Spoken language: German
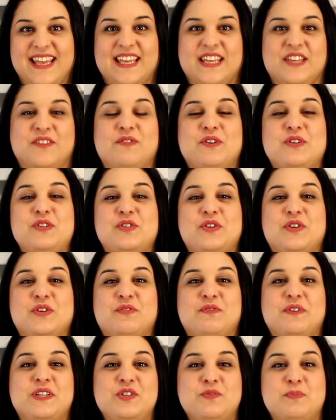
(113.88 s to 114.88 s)
Ich wünsche
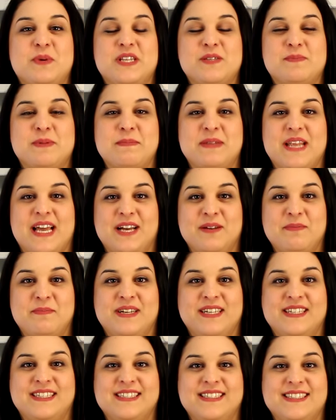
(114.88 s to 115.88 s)
euch viel Spaß beim
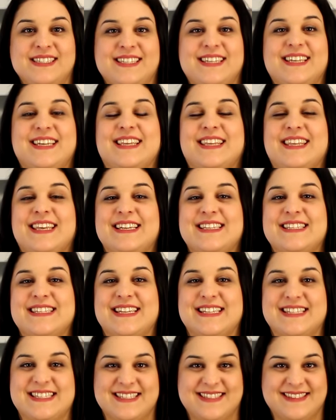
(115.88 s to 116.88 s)
Nachmachen.
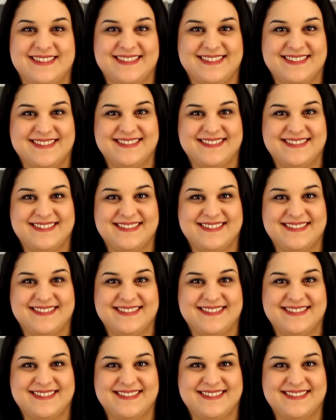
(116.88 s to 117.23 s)
Yassas!